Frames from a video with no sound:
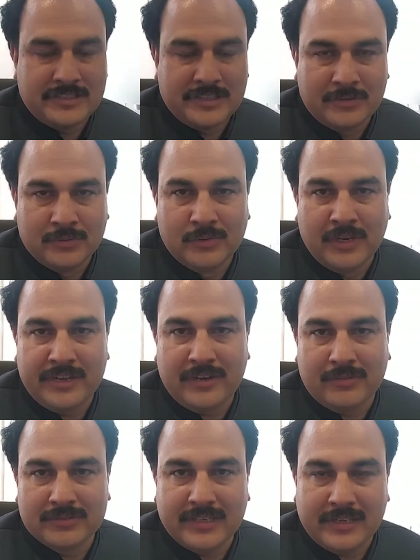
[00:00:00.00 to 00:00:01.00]
शेड्यूल
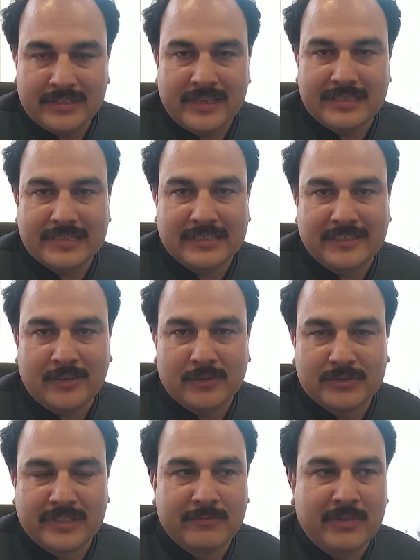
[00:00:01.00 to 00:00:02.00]
अनाउंस कर दिया जाता है
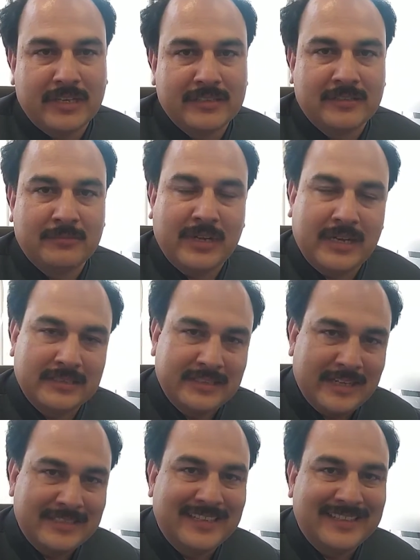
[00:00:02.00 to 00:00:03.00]
और उसके बाद भाग
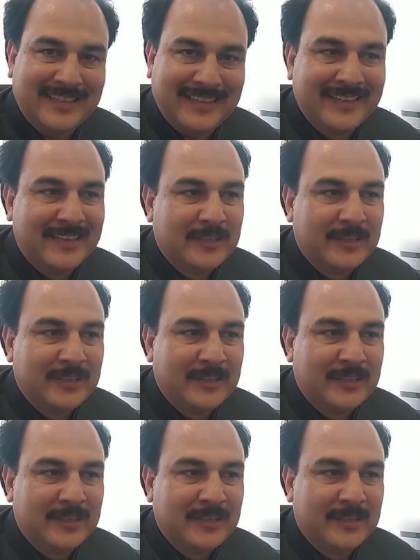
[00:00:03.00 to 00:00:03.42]
जाया जाता है